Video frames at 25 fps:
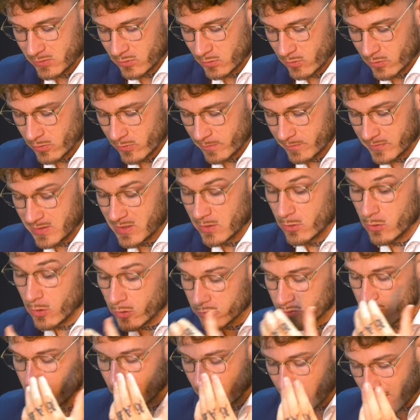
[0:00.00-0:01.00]
se,
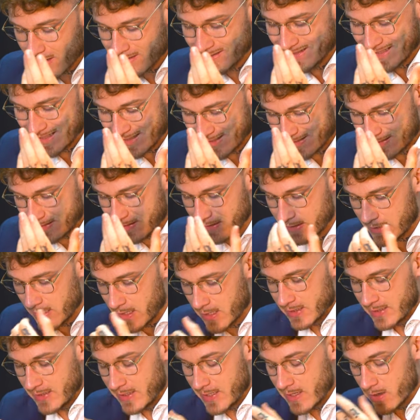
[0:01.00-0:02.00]
leur sera
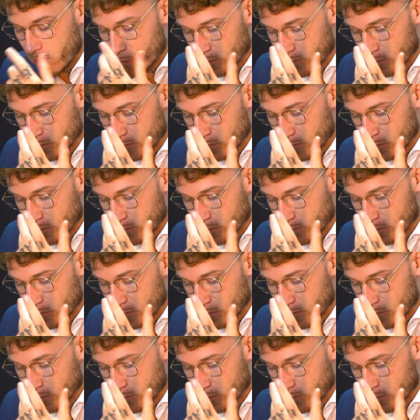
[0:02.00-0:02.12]
destinée. Il est